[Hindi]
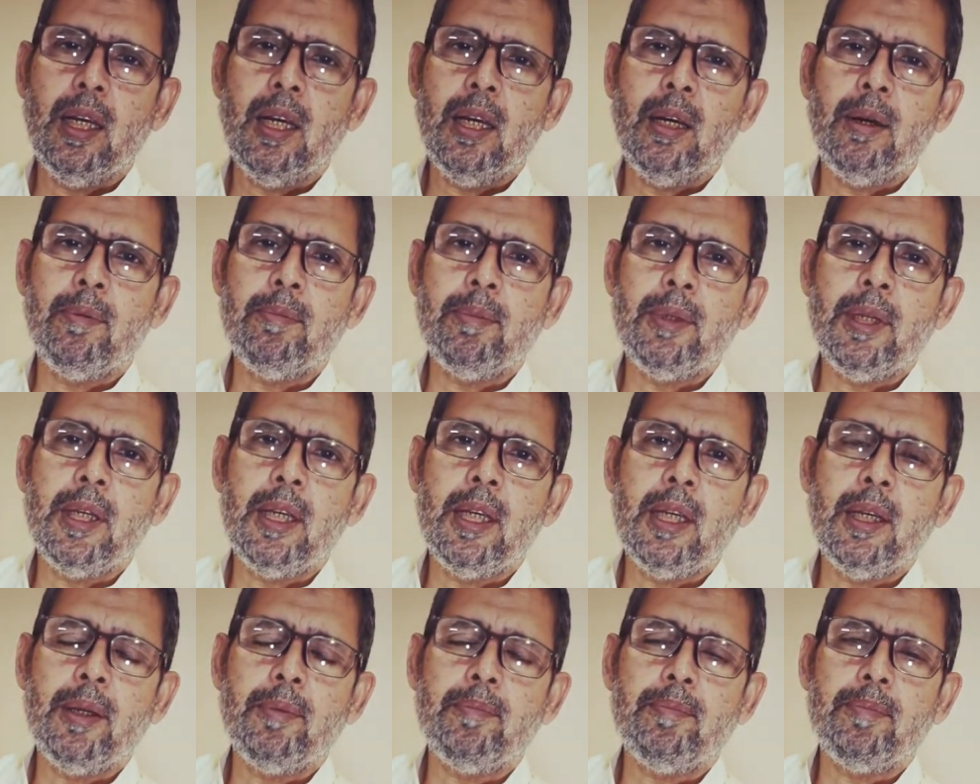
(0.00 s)

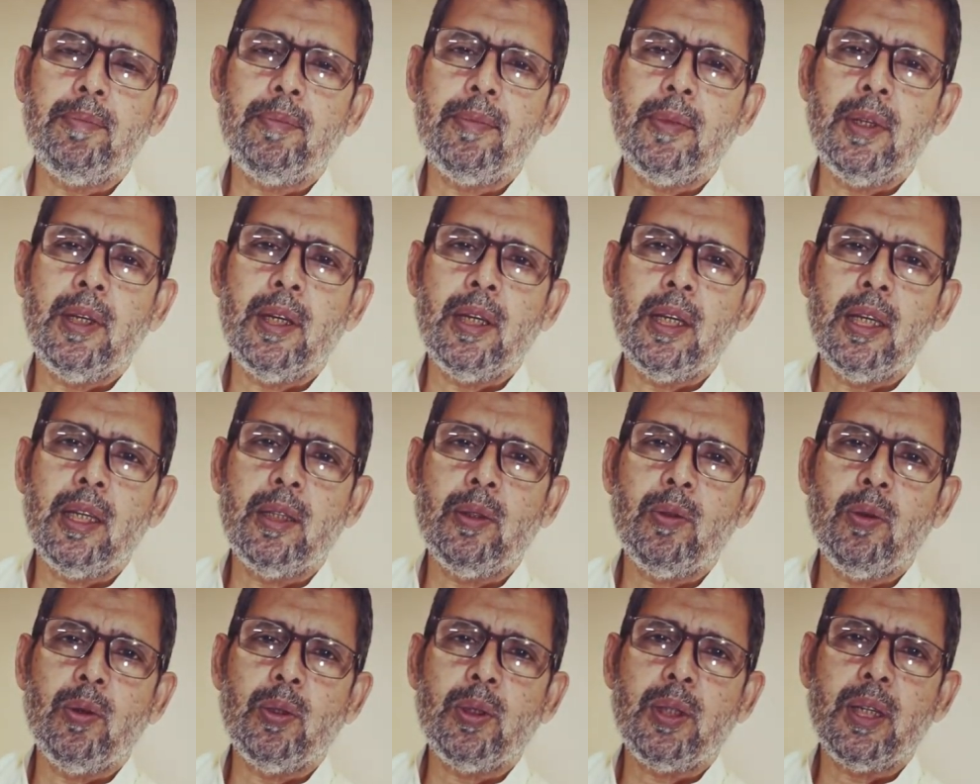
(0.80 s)
हमने
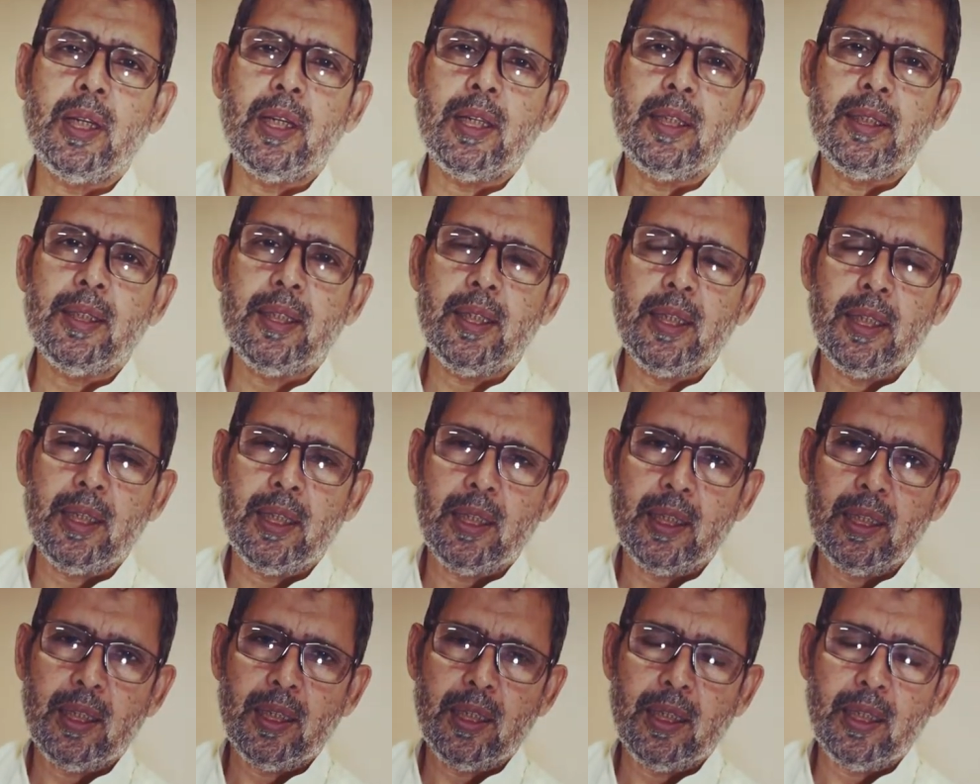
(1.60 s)
दो तरह से
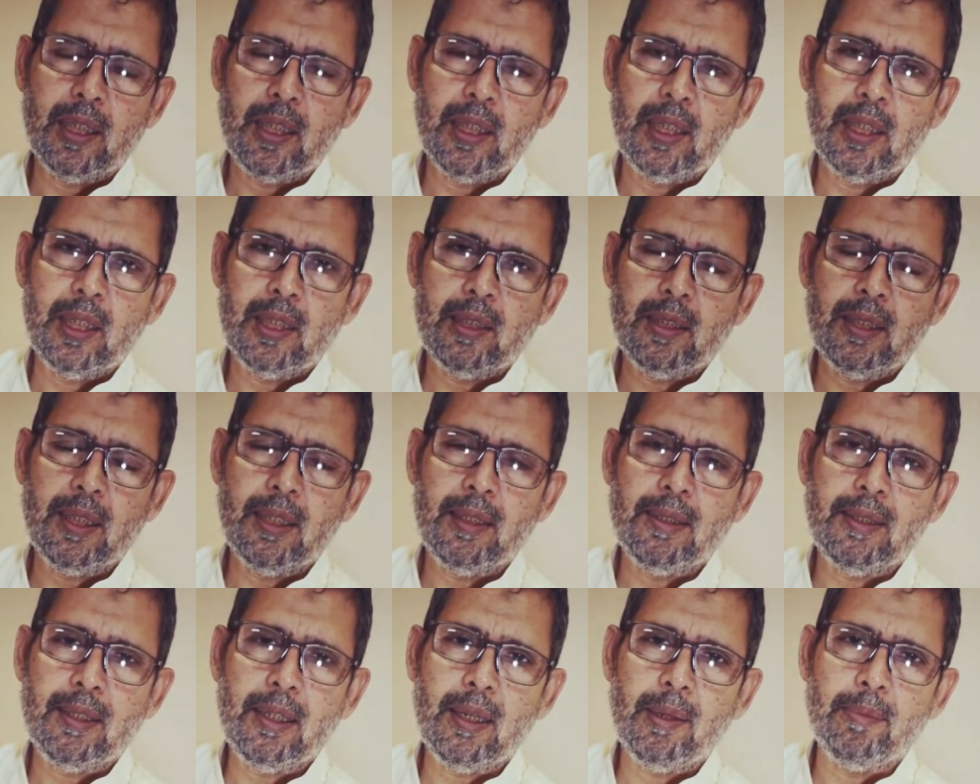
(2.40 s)
इस
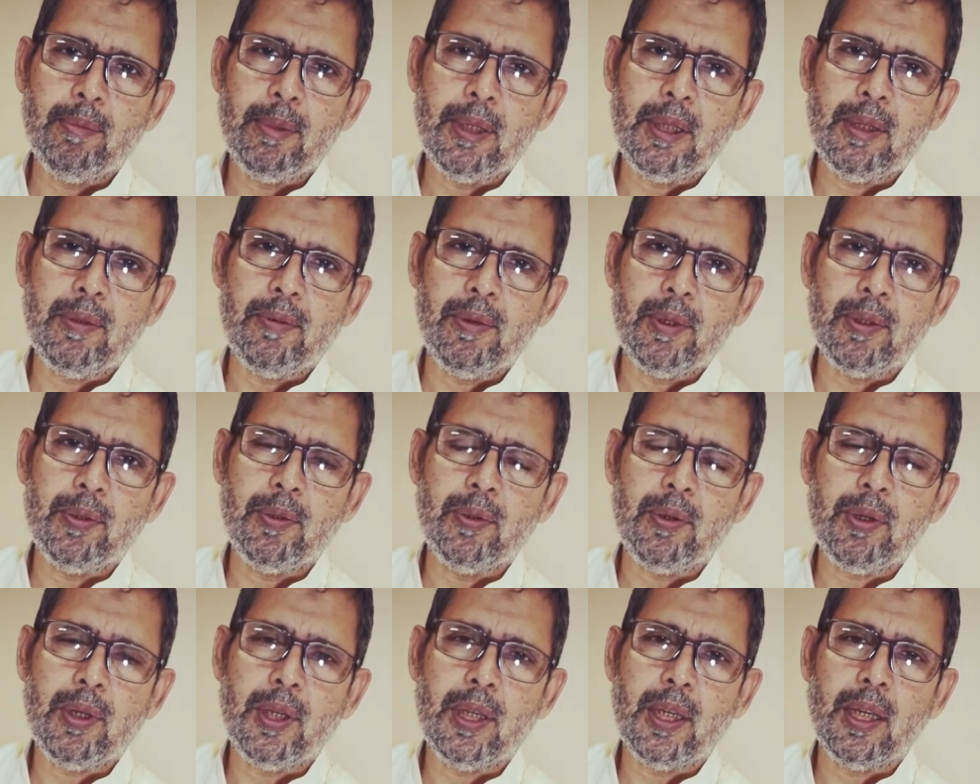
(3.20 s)
सिलसिले में तोज्जो
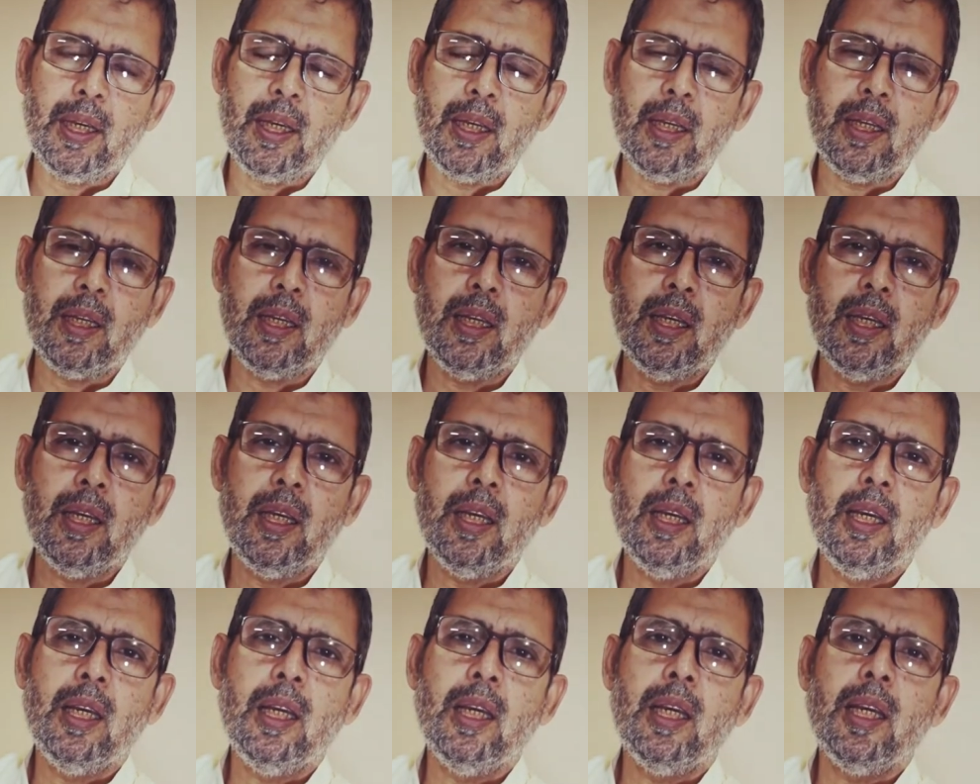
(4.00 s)
की है
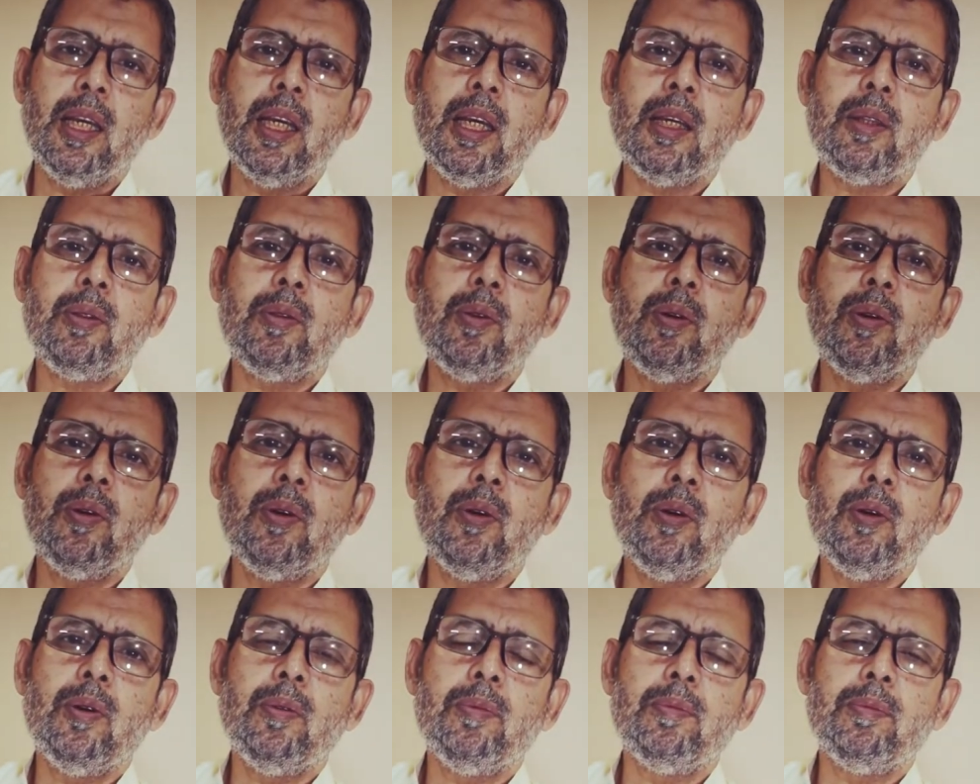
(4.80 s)
एक तो
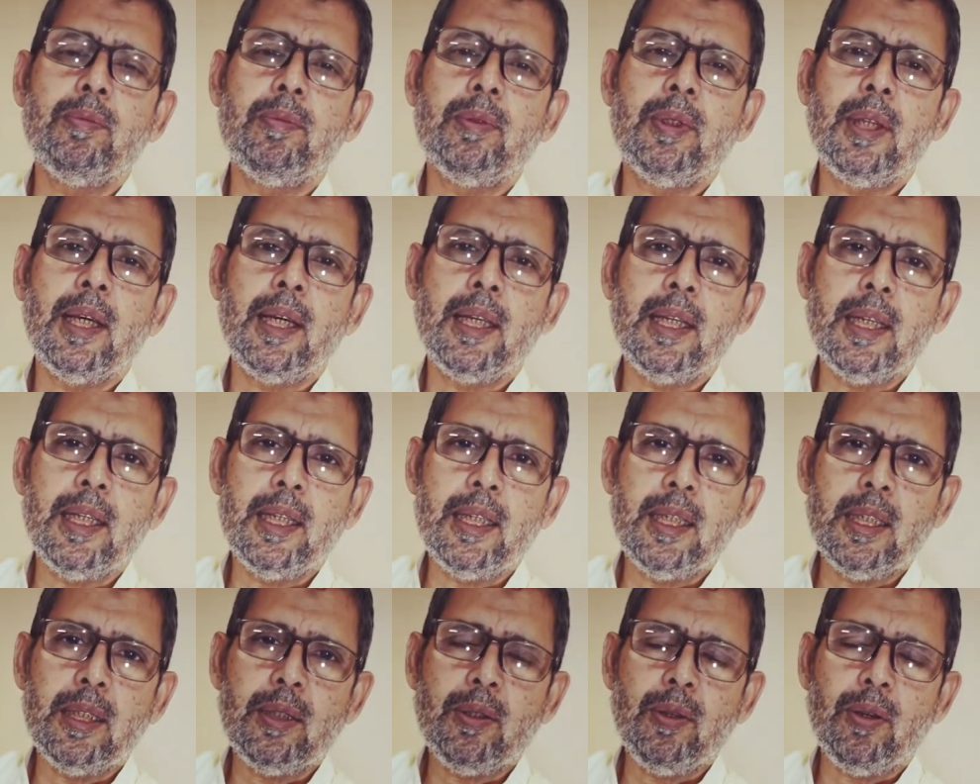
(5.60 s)

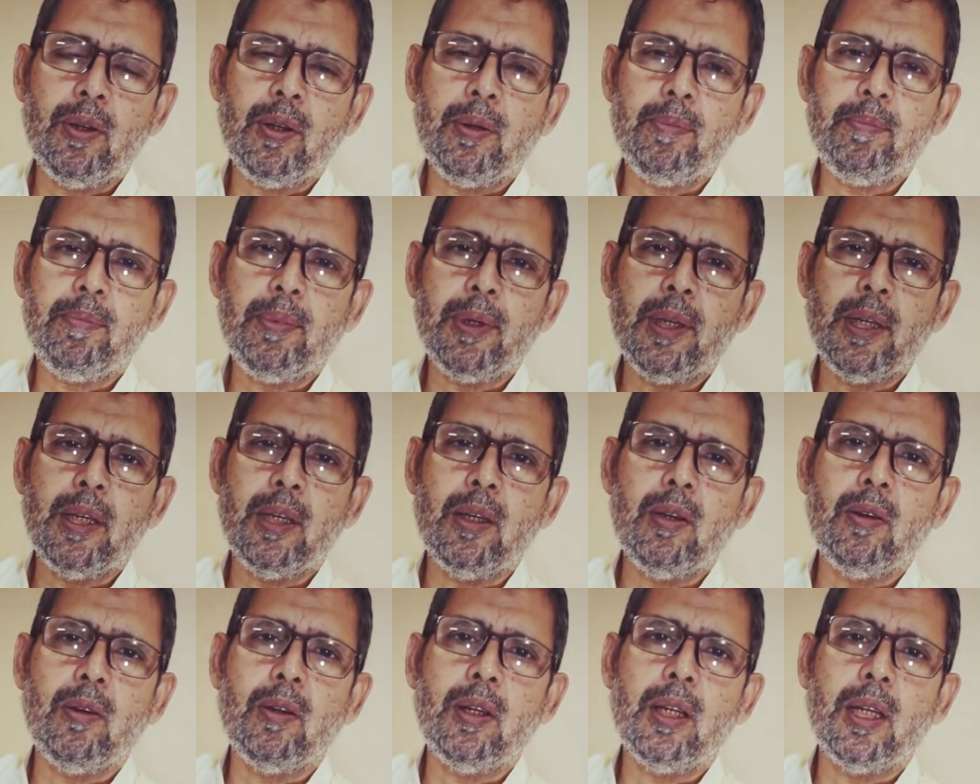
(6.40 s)
तहरीरी तौर पे
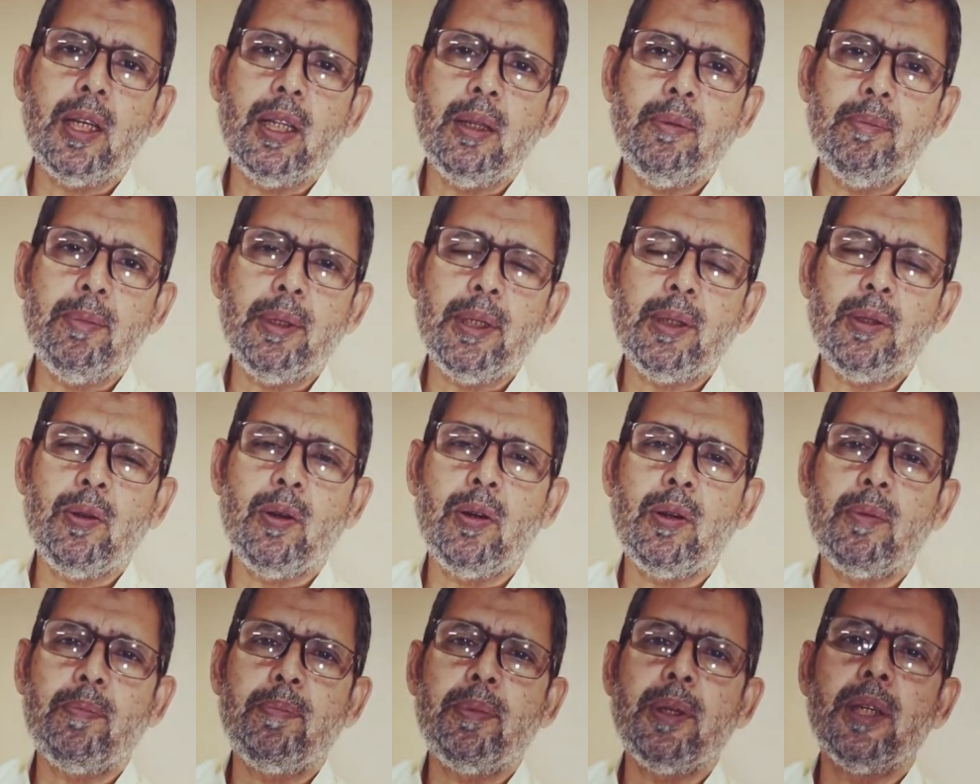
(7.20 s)
और इल्मी
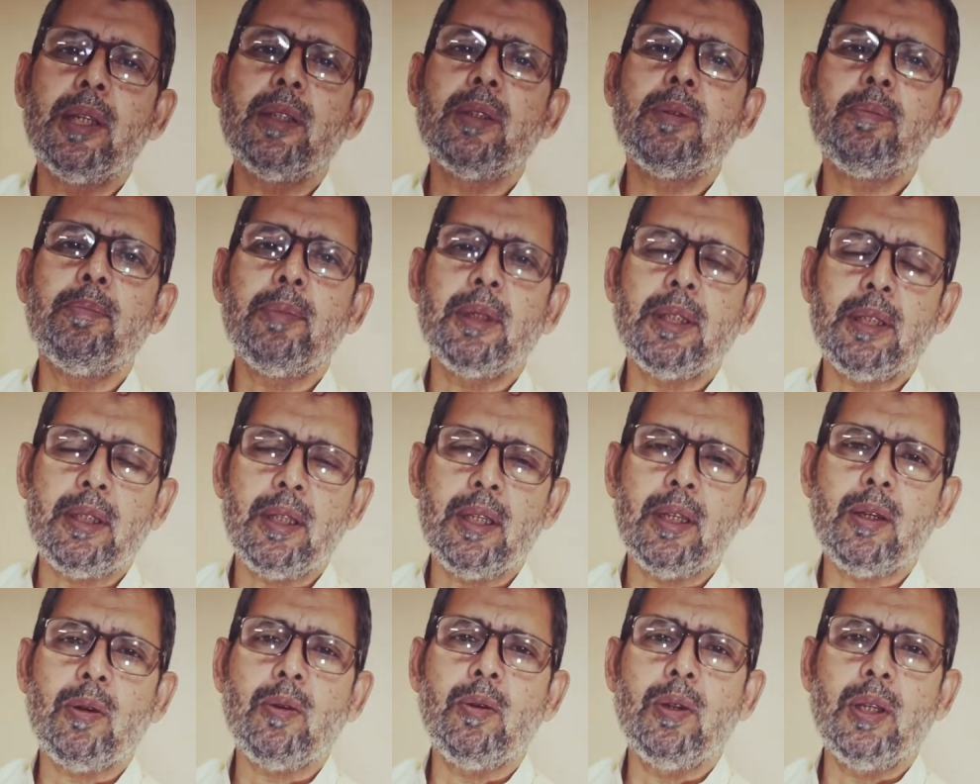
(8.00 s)
तौर पे इस
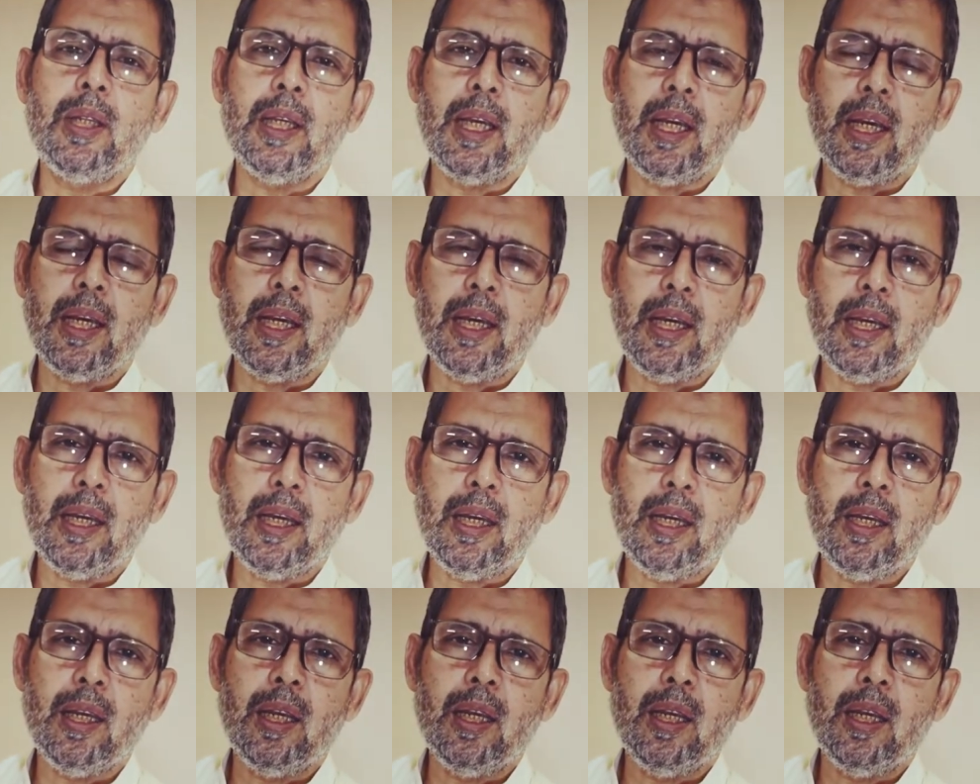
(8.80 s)
मसले को लिया है